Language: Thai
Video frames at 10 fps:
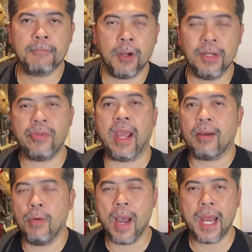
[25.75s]
คอนแทรค
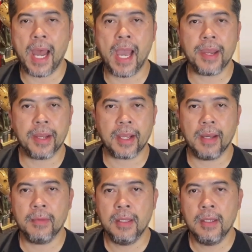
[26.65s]
ก็ว่าได้นะครั
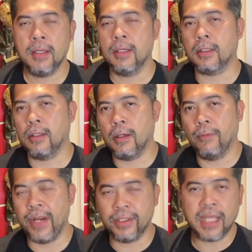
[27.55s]
บก็
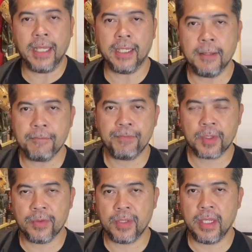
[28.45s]
ฟินิกซ์ซันครับ
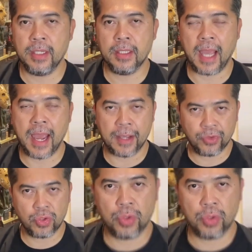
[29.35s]
เซ็นทาอัสโจ